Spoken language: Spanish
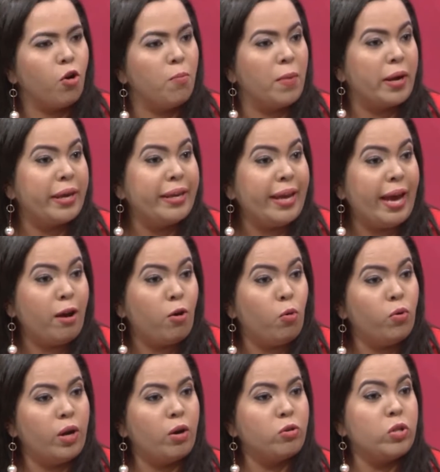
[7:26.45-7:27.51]
con maquillaje, con
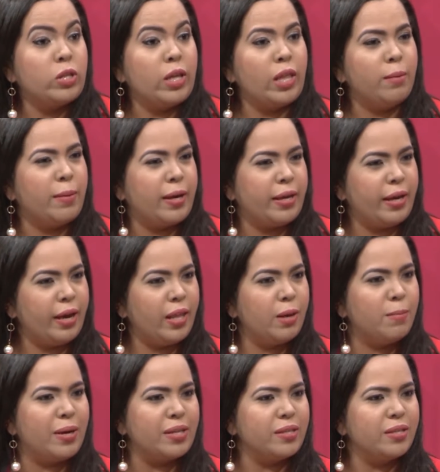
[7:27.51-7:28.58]
una costita de maquillaje de
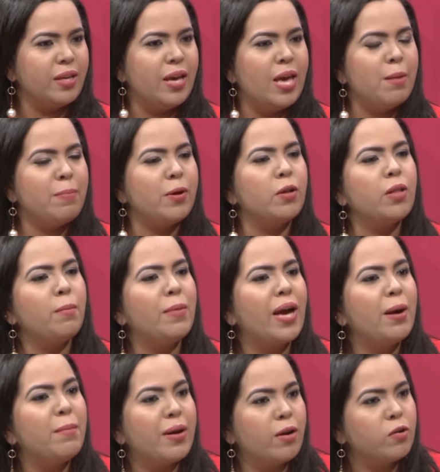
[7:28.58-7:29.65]
más, pero también
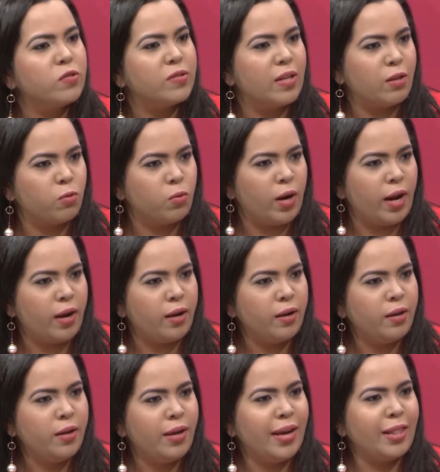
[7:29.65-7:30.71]
amarnos natural.
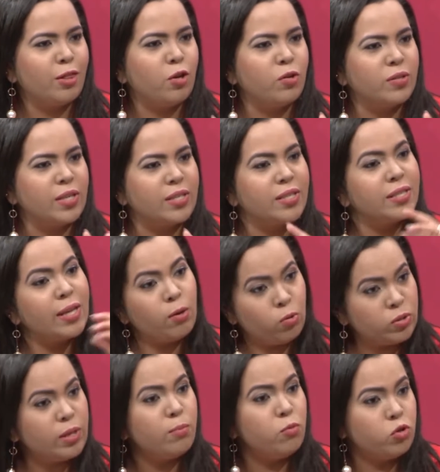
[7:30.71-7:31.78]
Entonces, te
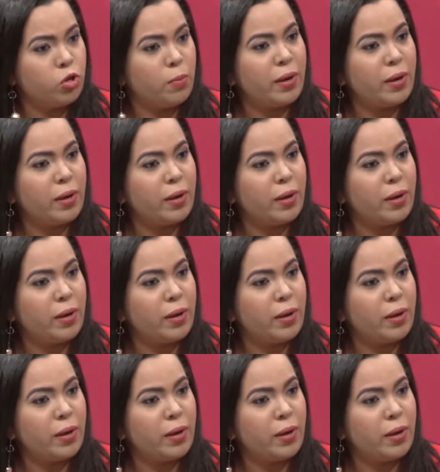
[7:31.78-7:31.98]
gusta mucho